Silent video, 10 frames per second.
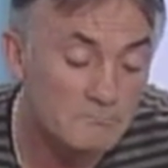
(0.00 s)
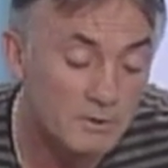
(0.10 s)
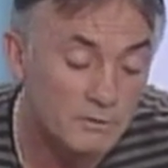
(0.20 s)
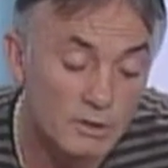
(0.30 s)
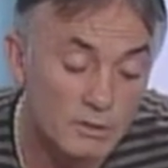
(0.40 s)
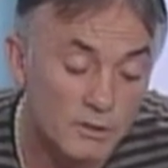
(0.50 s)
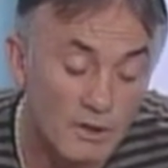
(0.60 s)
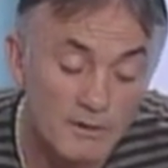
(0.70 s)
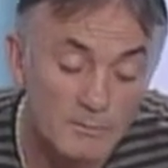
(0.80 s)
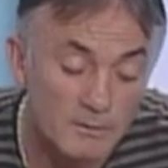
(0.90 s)
es un chico que lo
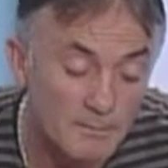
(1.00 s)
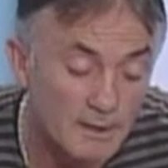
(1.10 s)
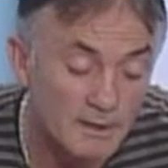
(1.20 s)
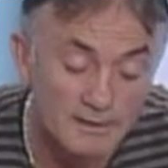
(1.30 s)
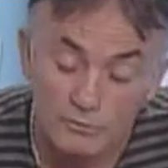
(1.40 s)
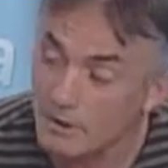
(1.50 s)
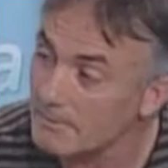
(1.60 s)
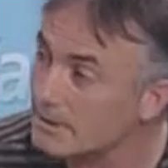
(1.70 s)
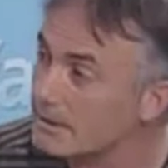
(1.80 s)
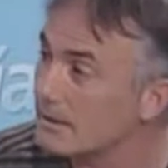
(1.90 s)
hace muy bien, que
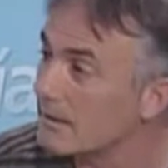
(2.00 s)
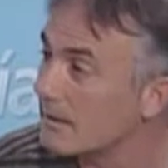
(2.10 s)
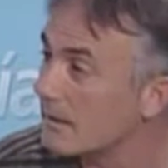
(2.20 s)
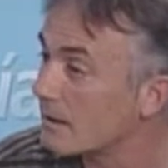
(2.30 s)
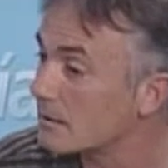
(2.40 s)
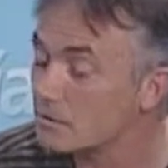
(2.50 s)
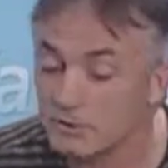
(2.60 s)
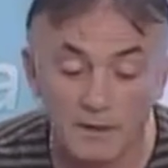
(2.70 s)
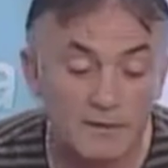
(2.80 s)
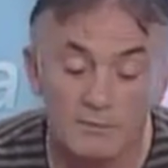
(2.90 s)
solamente tiene 15 años,
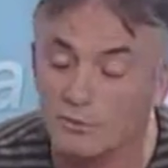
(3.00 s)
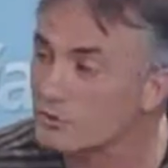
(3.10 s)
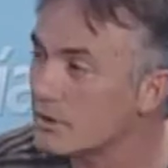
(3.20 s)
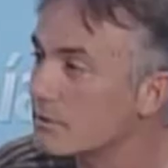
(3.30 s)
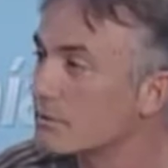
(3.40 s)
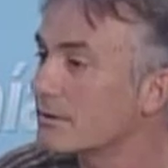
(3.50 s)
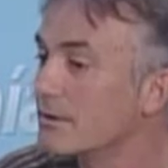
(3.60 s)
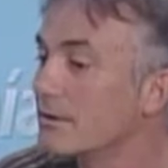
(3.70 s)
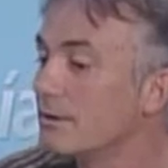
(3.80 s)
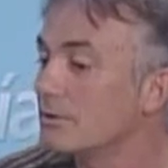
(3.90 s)
que hace unos años
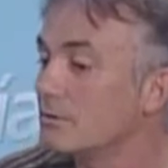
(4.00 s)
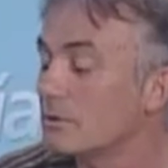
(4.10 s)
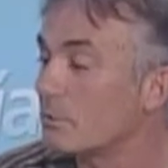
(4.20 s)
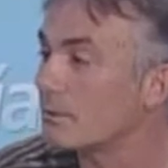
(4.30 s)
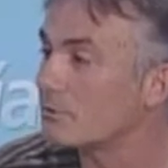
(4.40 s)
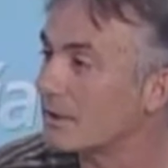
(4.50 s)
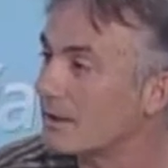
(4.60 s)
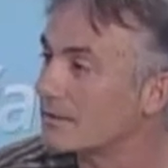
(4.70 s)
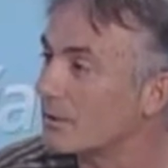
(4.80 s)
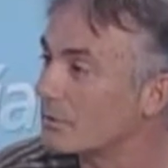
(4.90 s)
no se podía boxear
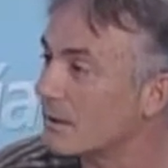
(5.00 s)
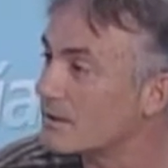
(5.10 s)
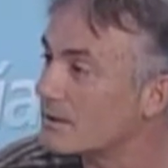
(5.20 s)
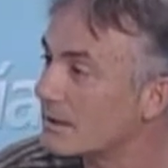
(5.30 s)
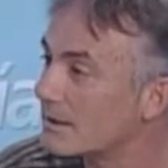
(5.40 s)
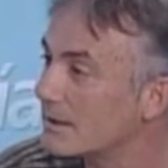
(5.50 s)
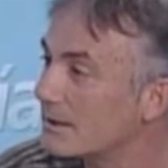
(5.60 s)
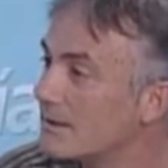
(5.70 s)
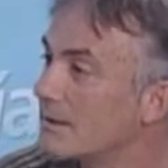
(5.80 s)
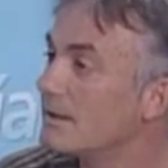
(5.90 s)
hasta los
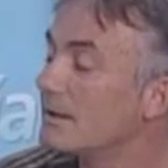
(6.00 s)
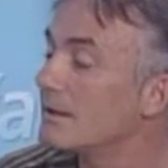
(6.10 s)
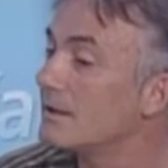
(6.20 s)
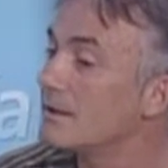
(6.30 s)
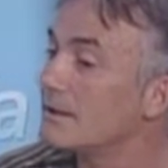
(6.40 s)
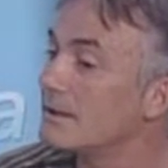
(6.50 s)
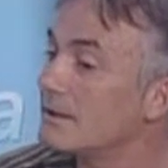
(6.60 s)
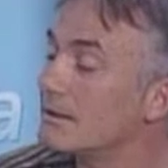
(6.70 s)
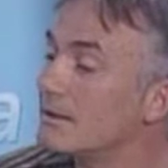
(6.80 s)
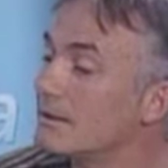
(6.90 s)
17
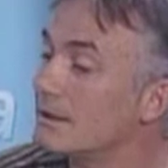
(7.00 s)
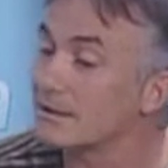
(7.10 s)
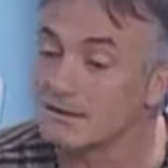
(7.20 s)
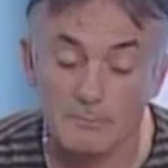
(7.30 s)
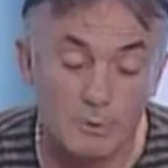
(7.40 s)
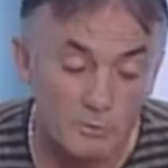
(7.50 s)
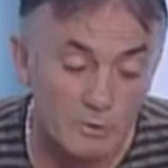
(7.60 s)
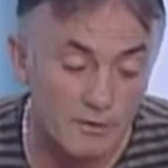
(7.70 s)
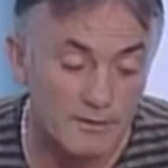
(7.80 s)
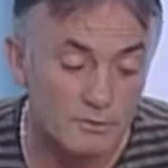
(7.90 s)
y, ya se
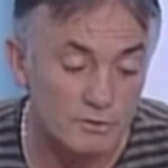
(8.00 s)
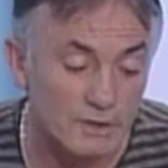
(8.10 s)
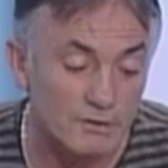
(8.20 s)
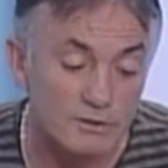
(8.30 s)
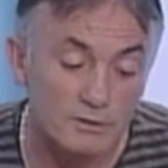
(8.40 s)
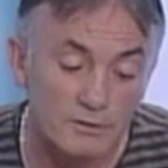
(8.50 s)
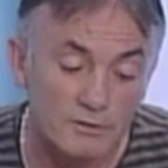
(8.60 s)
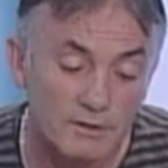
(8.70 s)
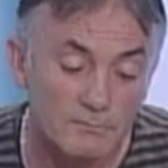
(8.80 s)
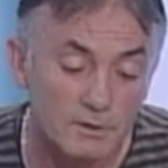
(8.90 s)
aprobó hace unos años y
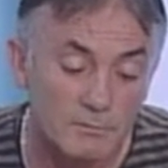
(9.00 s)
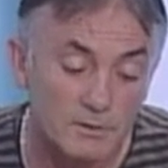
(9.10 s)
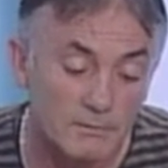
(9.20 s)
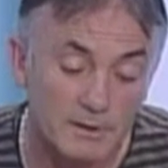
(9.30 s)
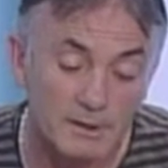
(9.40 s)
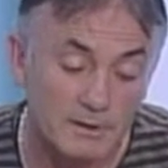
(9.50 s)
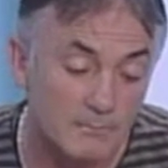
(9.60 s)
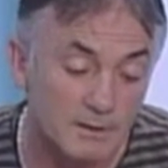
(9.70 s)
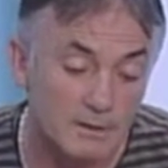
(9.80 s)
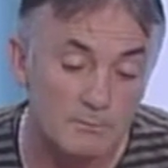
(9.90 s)
entonces, pues bueno, para que
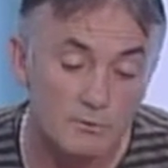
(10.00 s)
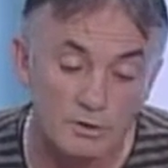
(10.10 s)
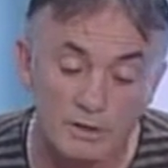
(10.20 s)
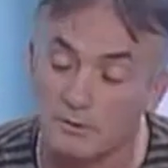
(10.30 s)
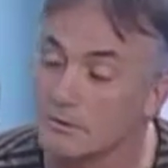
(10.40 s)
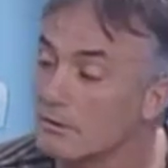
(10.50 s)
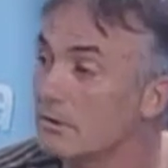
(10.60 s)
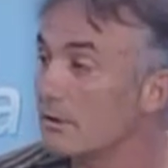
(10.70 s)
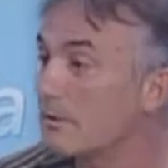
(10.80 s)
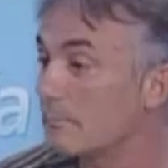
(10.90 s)
también el boxeo
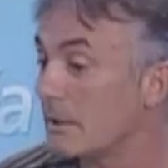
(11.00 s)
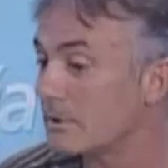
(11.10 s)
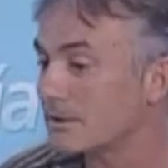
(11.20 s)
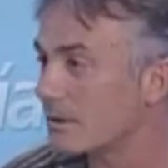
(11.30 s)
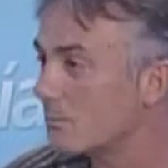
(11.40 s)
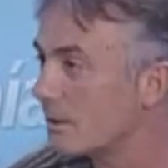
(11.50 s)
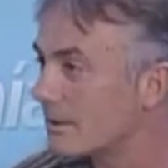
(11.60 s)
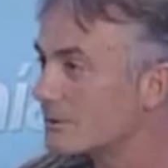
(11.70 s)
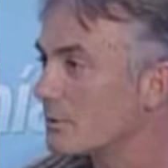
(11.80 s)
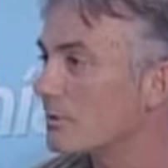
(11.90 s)
le pasa como al
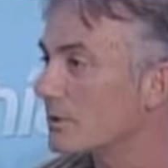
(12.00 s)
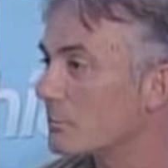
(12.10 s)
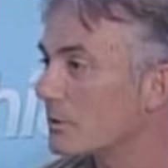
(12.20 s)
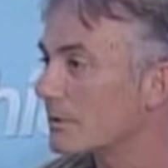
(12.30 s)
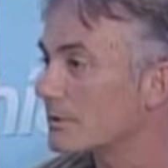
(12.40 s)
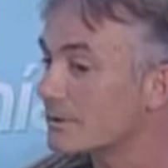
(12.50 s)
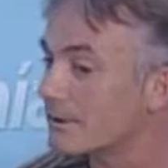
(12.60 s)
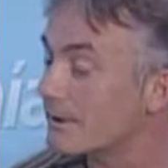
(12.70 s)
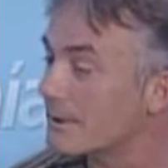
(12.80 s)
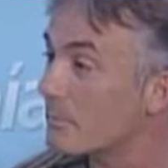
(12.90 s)
resto de los deportes,
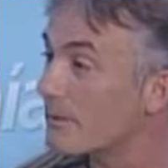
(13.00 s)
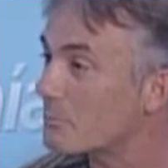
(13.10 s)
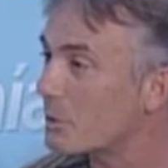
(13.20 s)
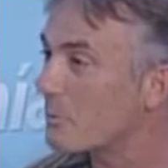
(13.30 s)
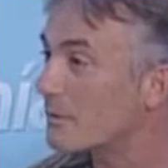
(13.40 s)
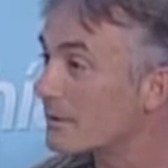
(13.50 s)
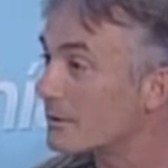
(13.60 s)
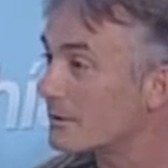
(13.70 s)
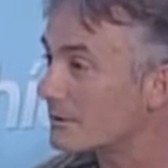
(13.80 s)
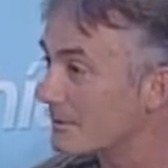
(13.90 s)
que hay que empezar muy
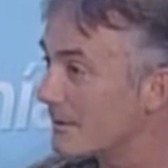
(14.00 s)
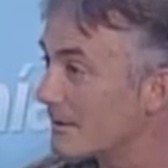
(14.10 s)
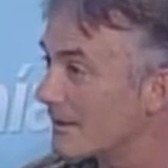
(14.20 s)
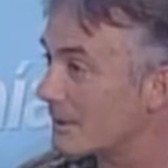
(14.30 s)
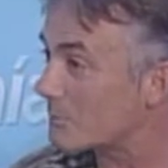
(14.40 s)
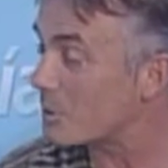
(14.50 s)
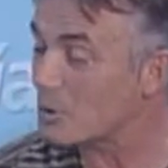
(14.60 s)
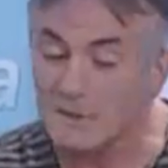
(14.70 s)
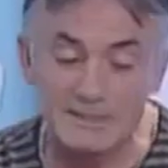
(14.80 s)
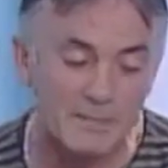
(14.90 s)
jovencitos, que es mm.
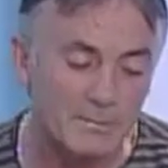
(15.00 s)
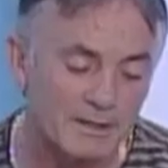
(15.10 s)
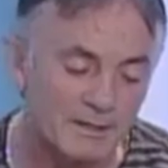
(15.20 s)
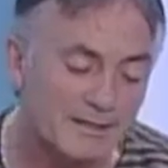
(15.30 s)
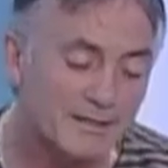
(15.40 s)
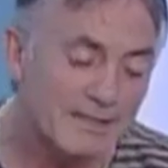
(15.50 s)
cuando más se aprende.